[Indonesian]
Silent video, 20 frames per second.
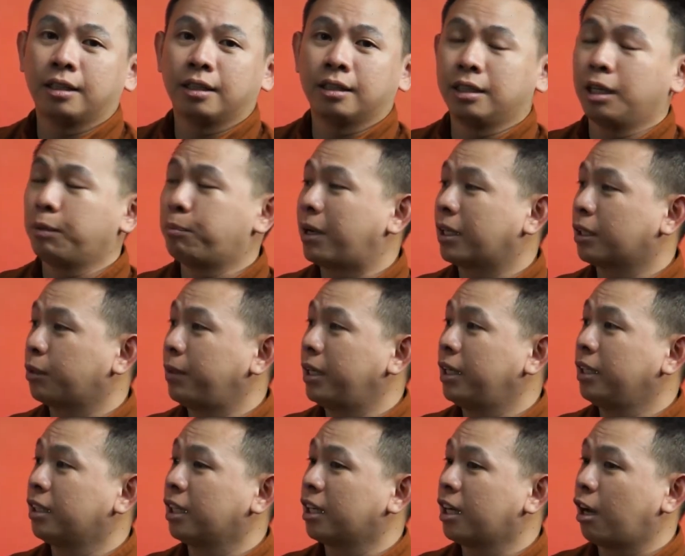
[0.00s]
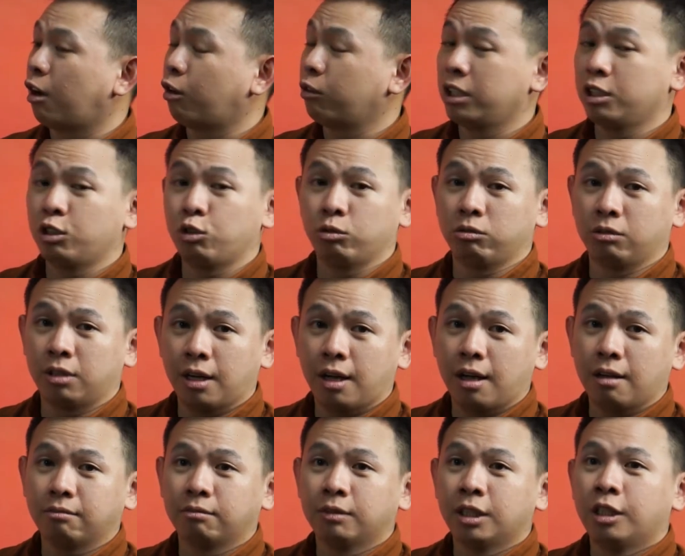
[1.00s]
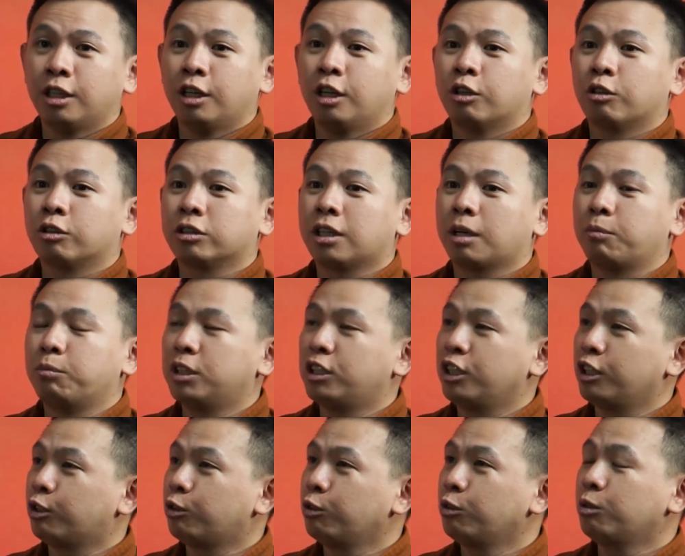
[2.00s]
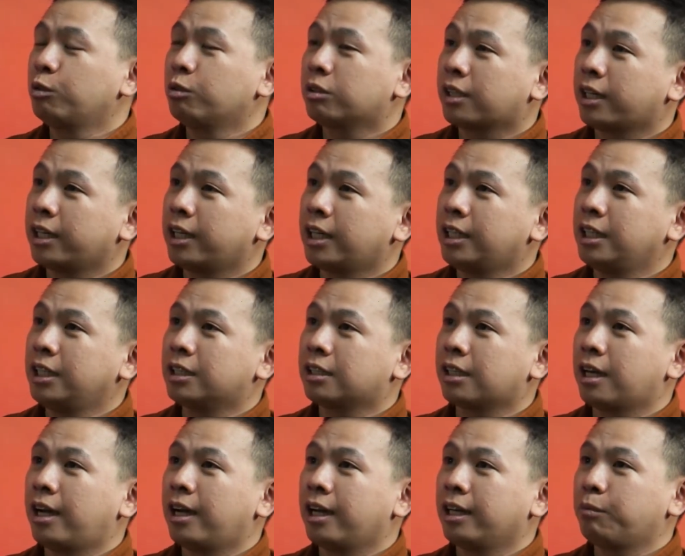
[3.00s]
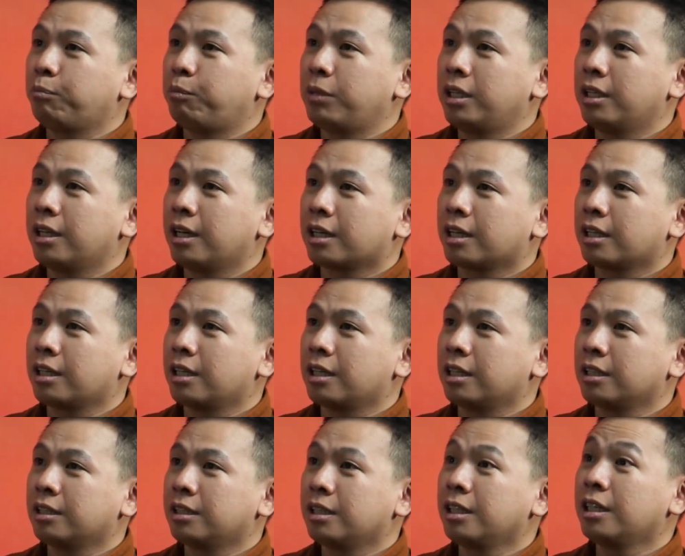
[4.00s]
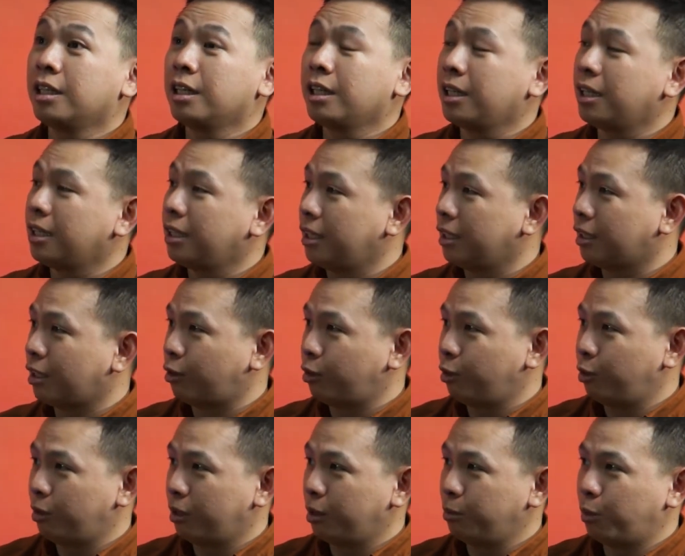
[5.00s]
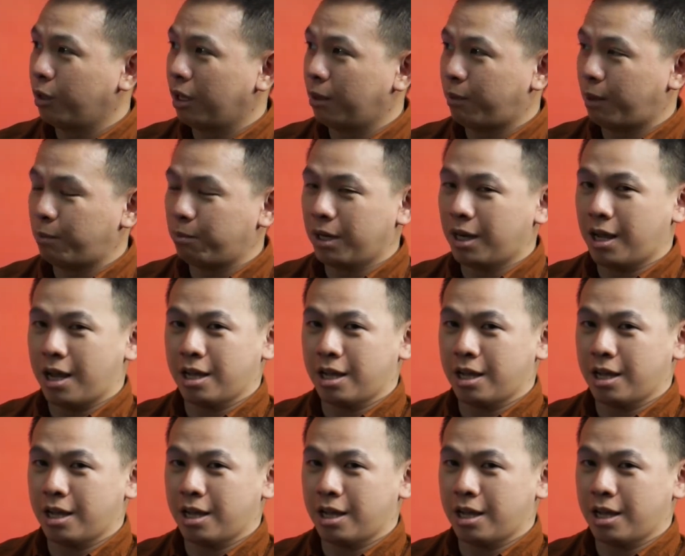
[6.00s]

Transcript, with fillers: uh, departemen internal audit juga Terus habis itu saya decide pindah ke Sydney di tahun 2018. Hmm.